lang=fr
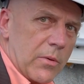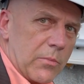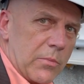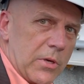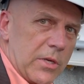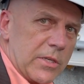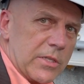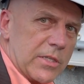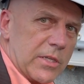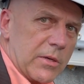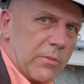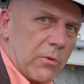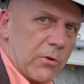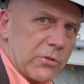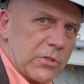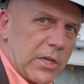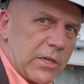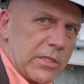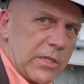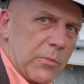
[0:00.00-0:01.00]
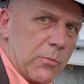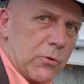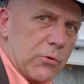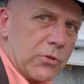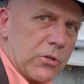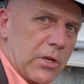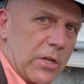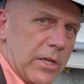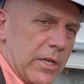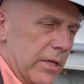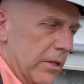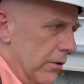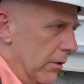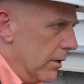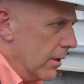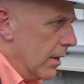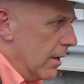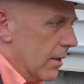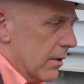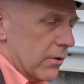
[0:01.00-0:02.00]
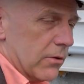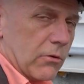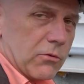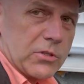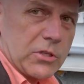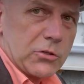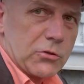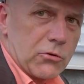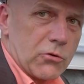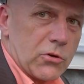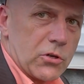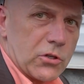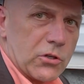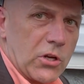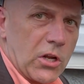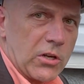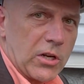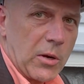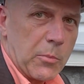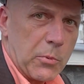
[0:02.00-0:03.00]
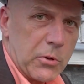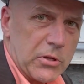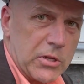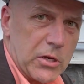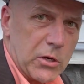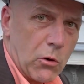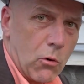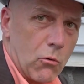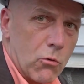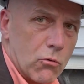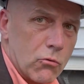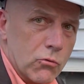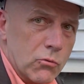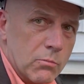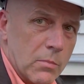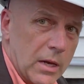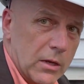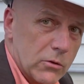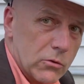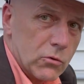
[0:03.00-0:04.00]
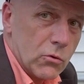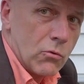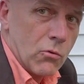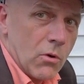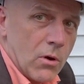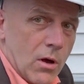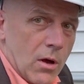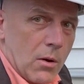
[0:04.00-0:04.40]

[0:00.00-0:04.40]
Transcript: Puis ici, on sent que c'est plus solide. Donc, c'est sûr que je ne donnerai pas des gros coups de marteau